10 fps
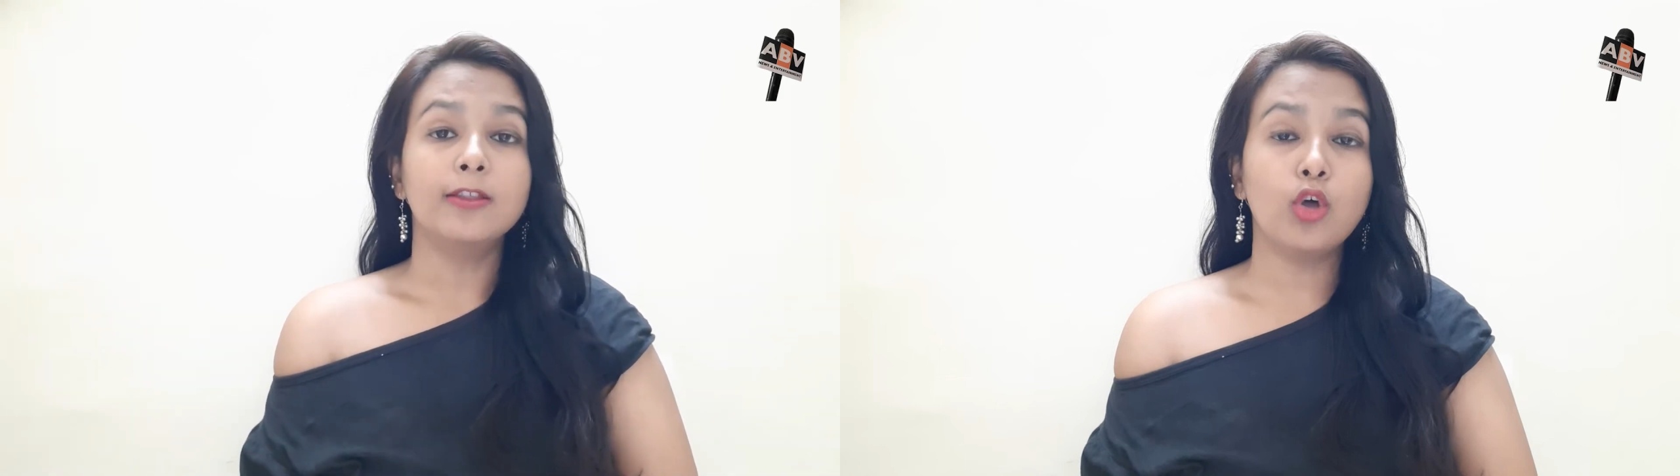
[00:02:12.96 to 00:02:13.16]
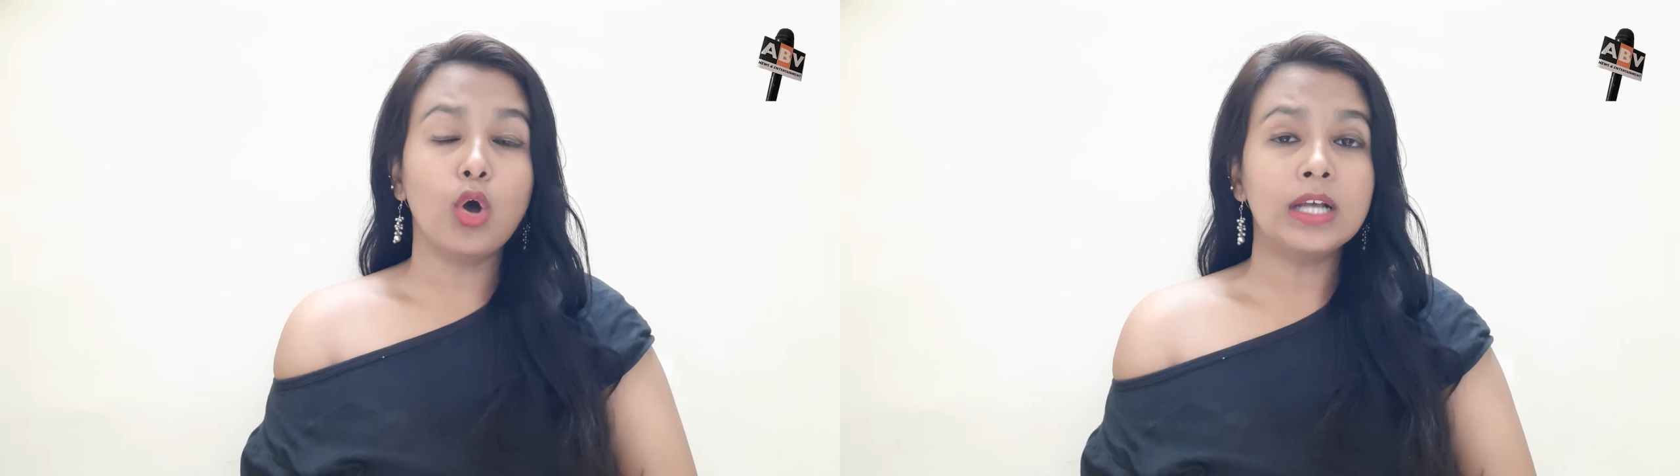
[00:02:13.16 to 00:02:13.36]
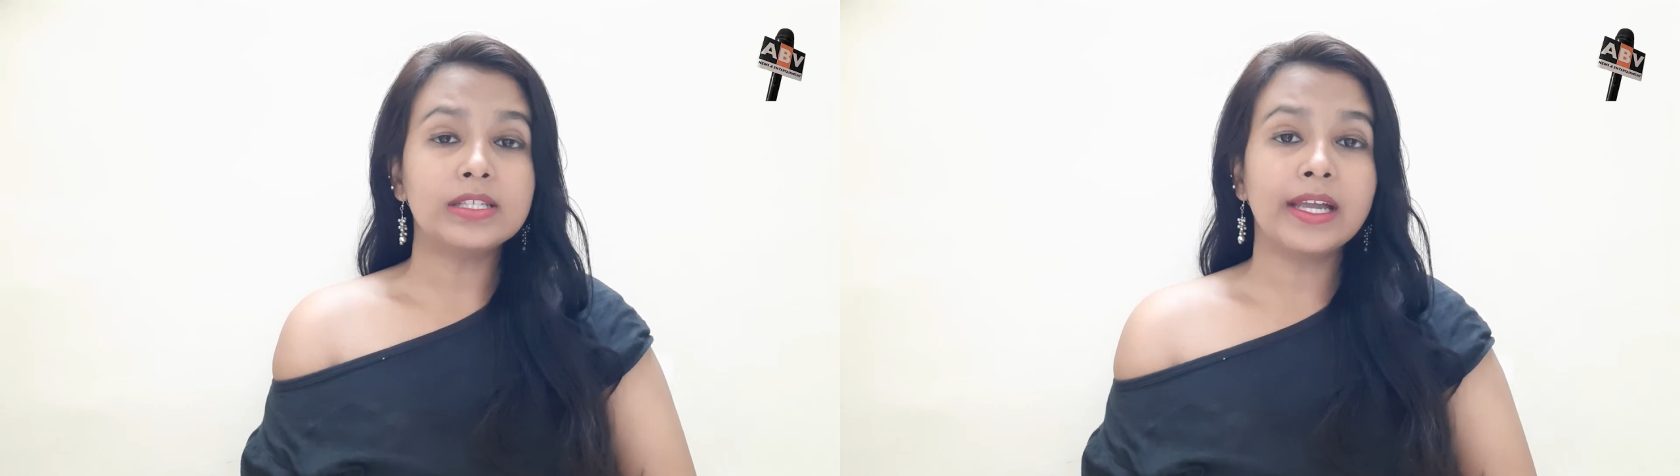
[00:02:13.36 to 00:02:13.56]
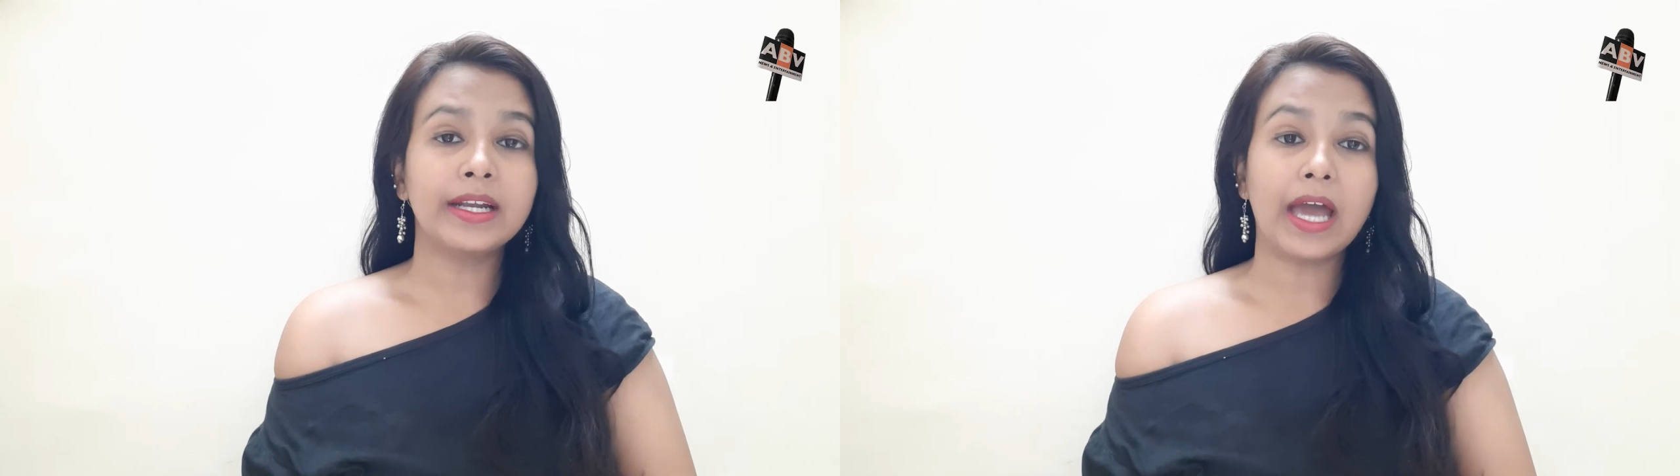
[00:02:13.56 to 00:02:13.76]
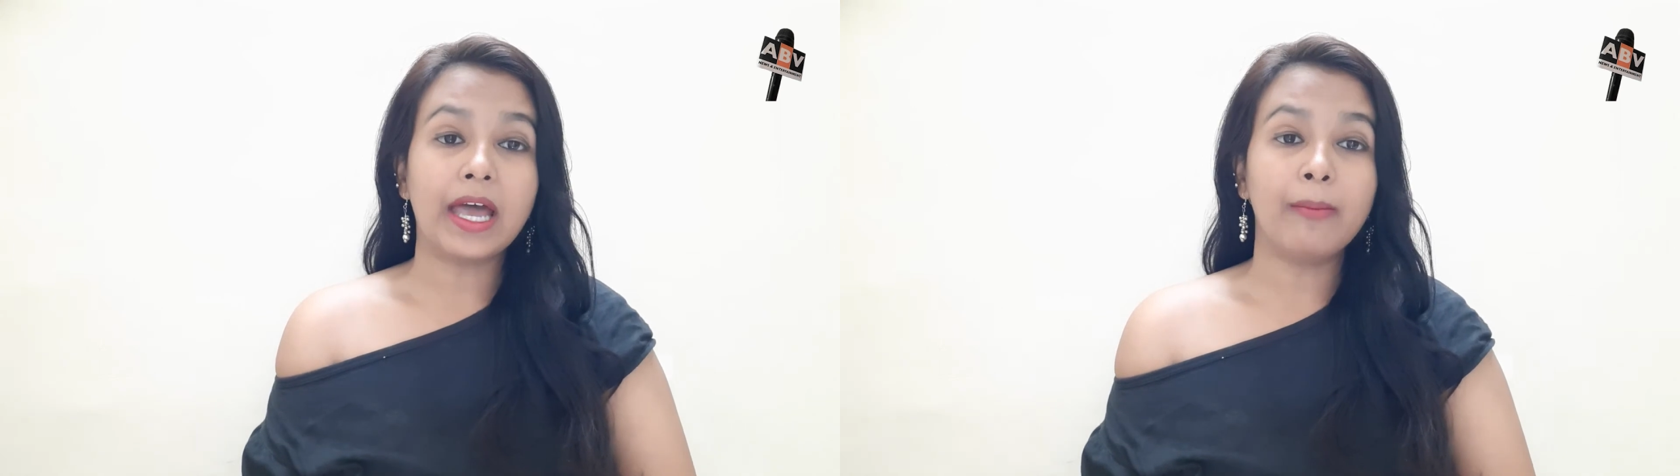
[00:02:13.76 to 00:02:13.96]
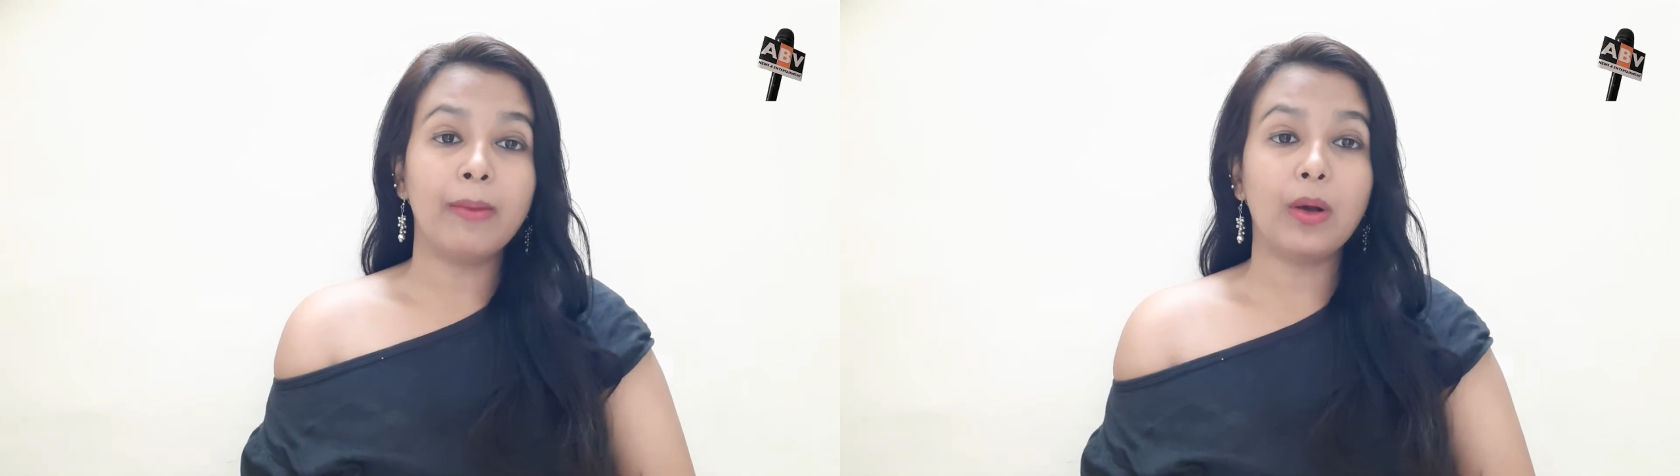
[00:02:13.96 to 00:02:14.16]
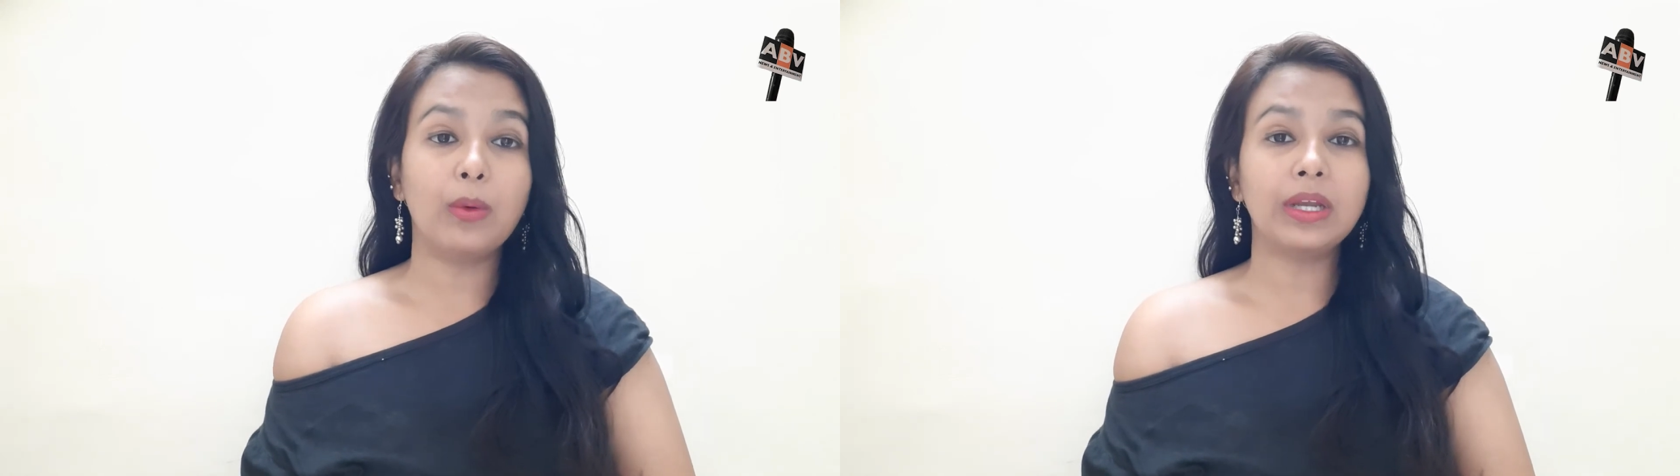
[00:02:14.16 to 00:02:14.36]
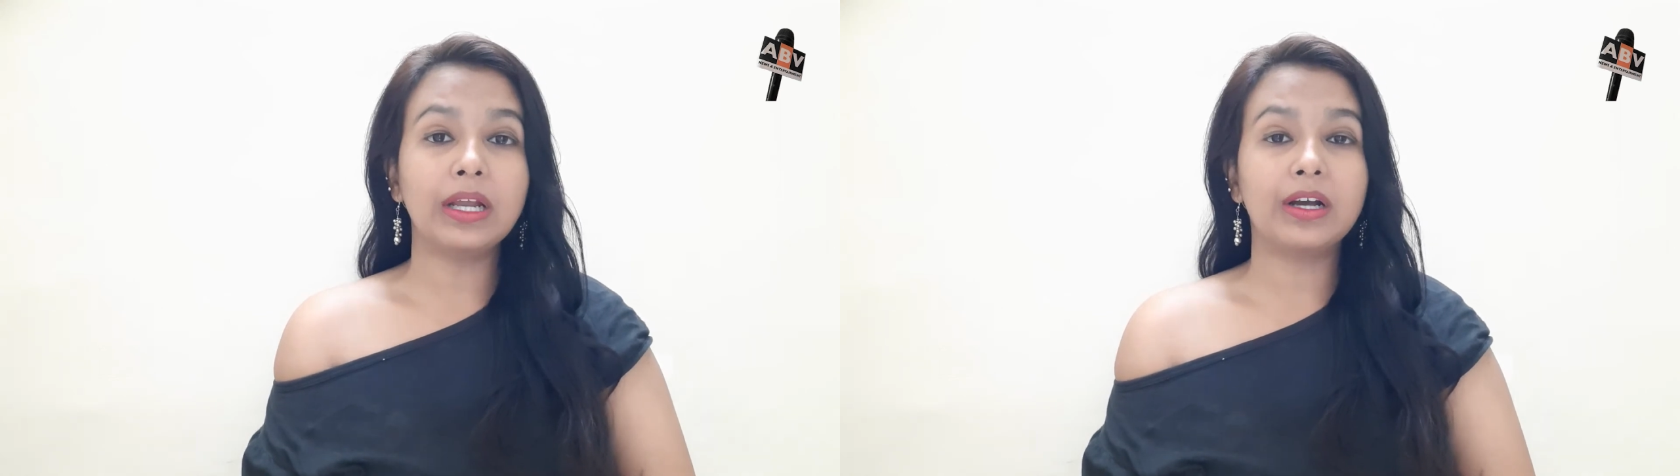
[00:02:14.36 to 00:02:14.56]
2011 में
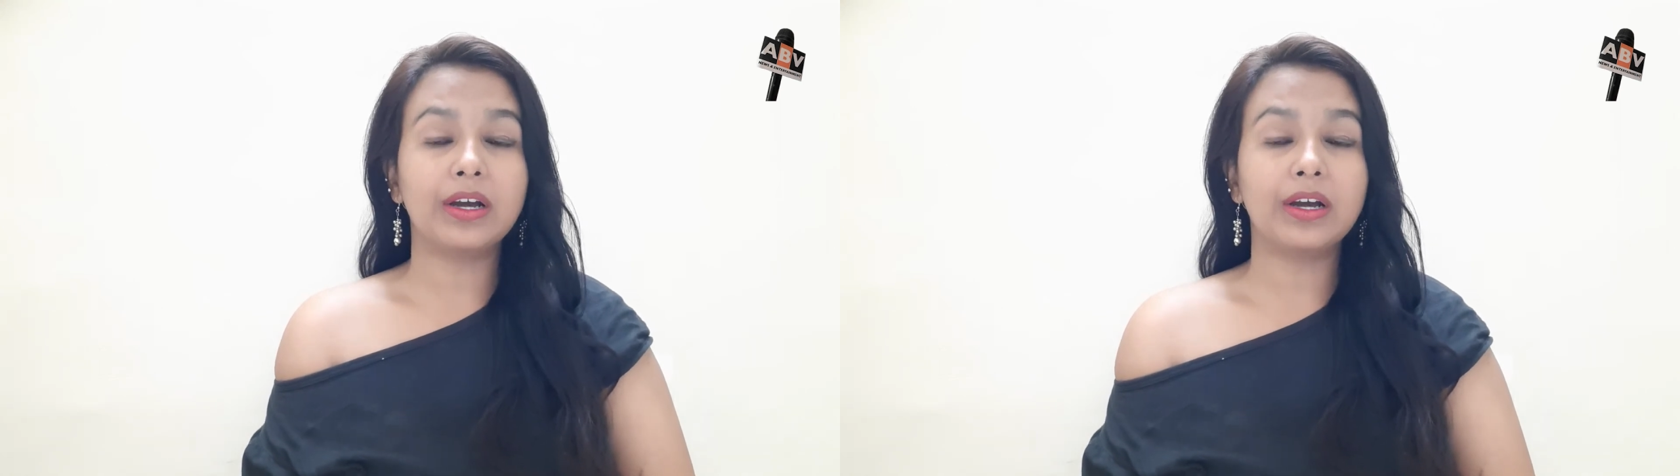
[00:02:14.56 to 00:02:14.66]
उनके